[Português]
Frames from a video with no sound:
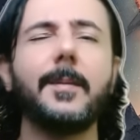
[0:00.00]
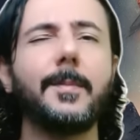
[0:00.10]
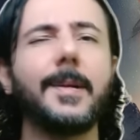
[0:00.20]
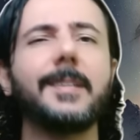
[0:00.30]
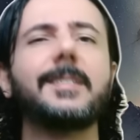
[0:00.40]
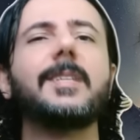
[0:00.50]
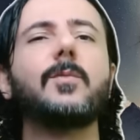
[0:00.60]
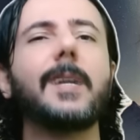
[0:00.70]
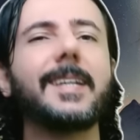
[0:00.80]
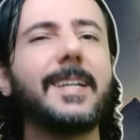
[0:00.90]
Mas,
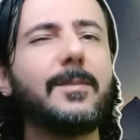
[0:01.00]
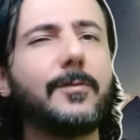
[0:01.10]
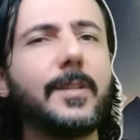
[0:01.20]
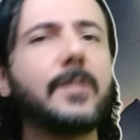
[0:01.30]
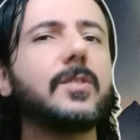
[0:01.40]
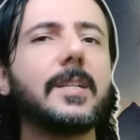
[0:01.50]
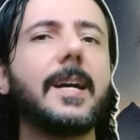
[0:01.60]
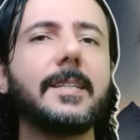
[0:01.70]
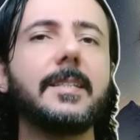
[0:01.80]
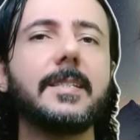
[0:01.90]
tanto aquela
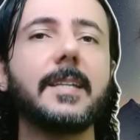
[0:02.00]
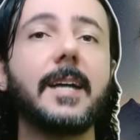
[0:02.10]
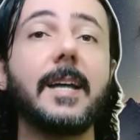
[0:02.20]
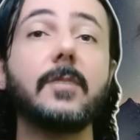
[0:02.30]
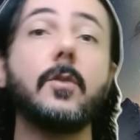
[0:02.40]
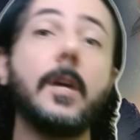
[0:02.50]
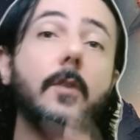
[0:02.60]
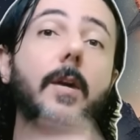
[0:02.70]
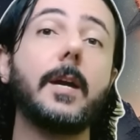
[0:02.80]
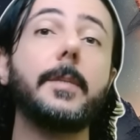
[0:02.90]
investigada nesse caso,
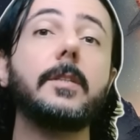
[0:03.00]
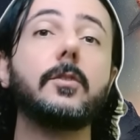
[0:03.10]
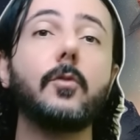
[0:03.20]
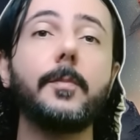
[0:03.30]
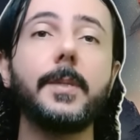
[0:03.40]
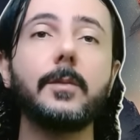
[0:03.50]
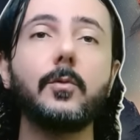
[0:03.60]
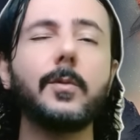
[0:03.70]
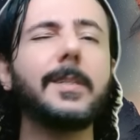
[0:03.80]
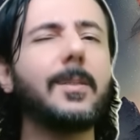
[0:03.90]
eu acabei
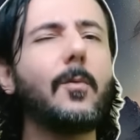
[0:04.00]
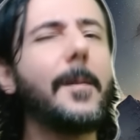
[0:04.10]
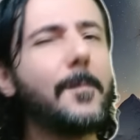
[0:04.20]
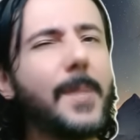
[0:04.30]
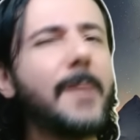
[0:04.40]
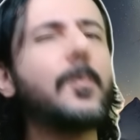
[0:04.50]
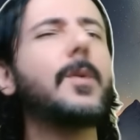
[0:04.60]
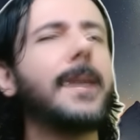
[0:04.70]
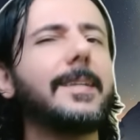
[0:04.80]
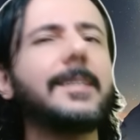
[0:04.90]
descobrindo que não é bem
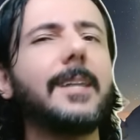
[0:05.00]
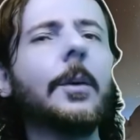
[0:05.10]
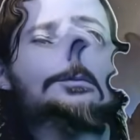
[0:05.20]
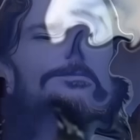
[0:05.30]
por aí, não.